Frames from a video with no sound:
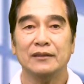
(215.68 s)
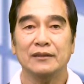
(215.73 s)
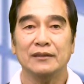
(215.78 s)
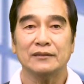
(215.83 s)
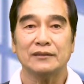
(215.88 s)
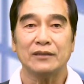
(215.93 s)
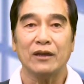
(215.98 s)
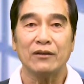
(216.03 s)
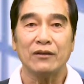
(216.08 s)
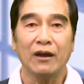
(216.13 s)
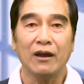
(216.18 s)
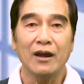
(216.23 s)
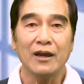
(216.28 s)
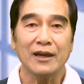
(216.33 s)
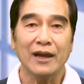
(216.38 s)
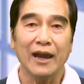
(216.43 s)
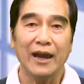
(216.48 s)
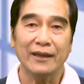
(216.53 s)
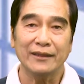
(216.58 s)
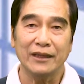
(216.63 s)
Sau đó
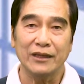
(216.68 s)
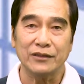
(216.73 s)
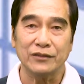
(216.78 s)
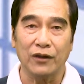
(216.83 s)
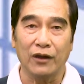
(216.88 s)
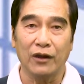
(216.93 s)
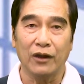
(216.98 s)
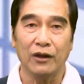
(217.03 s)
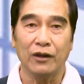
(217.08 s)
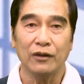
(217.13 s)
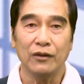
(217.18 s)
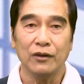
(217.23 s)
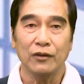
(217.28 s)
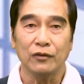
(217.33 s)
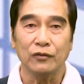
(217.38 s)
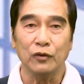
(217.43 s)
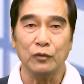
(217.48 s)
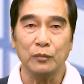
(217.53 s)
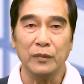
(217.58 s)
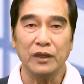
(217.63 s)
cả hai thầy trò
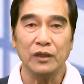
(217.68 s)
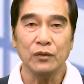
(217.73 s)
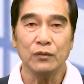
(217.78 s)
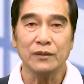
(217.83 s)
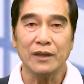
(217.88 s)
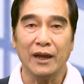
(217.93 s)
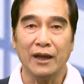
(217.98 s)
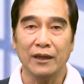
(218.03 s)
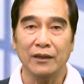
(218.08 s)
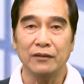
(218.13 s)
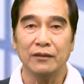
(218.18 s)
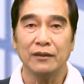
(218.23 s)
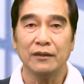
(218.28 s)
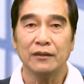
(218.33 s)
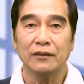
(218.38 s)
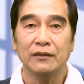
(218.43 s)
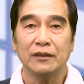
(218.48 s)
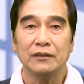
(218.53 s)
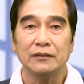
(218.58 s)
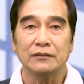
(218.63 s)
cùng bị lưu đày
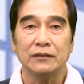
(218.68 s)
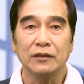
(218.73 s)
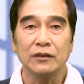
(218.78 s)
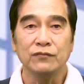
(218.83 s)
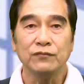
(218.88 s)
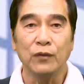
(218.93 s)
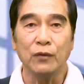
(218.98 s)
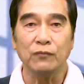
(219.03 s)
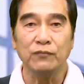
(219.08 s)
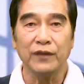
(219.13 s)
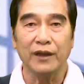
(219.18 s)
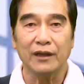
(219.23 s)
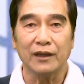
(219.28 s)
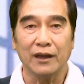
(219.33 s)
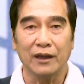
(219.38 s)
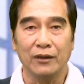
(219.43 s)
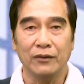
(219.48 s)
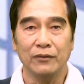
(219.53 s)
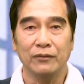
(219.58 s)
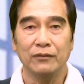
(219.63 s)
tới vùng Việt
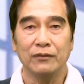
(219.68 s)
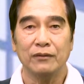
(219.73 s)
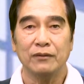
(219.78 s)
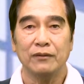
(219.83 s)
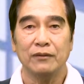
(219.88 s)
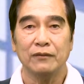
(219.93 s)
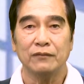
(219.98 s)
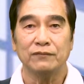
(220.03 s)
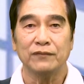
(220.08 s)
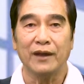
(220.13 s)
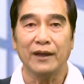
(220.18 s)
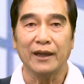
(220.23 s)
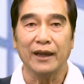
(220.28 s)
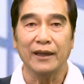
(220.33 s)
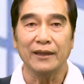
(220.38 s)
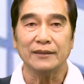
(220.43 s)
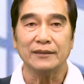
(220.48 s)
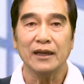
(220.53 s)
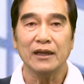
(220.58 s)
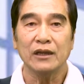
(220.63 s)
Hậu và
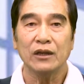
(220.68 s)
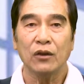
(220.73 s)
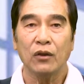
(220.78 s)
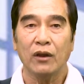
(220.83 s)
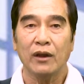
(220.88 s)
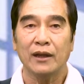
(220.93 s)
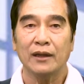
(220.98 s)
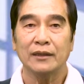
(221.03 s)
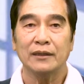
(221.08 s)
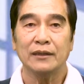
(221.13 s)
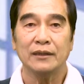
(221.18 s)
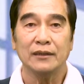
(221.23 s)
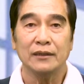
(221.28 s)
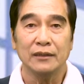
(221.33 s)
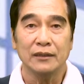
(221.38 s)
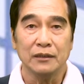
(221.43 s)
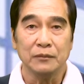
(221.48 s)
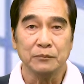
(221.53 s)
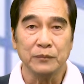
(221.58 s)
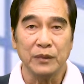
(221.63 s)
Ngài Thân Loan
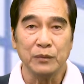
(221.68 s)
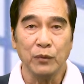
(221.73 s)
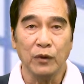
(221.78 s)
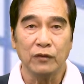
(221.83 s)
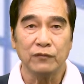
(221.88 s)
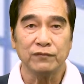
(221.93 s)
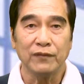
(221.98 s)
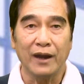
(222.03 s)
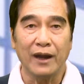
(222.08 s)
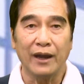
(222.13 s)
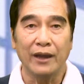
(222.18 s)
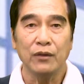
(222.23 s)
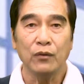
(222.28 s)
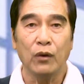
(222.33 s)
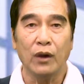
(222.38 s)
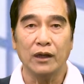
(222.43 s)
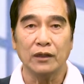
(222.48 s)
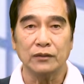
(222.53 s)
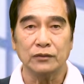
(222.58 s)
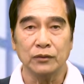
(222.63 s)
bị buộc phải
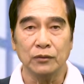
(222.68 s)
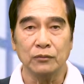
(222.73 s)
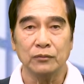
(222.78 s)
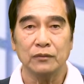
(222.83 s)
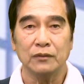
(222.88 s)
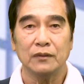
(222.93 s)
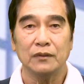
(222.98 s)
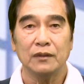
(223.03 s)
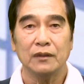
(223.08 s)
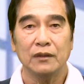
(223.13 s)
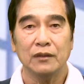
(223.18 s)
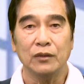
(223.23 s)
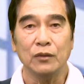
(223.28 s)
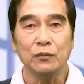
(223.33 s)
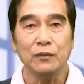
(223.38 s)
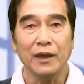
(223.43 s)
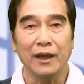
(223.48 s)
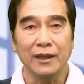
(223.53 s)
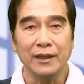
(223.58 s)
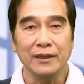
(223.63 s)
hoàn tục
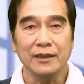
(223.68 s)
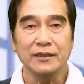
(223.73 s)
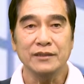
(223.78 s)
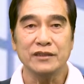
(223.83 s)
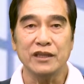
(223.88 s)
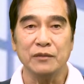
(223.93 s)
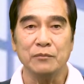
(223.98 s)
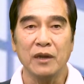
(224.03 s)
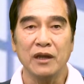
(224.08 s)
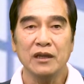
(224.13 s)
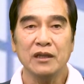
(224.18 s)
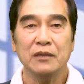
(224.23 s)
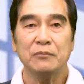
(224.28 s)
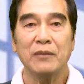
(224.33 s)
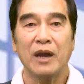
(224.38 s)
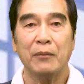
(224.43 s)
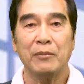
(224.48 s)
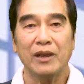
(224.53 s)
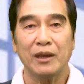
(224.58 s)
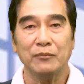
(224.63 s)
lúc ấy chỉ mới
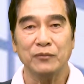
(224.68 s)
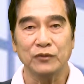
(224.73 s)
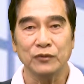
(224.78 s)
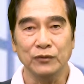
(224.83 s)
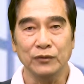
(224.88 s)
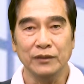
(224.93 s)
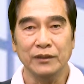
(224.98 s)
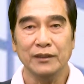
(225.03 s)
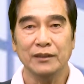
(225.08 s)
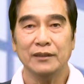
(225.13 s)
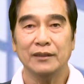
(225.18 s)
35 tuổi.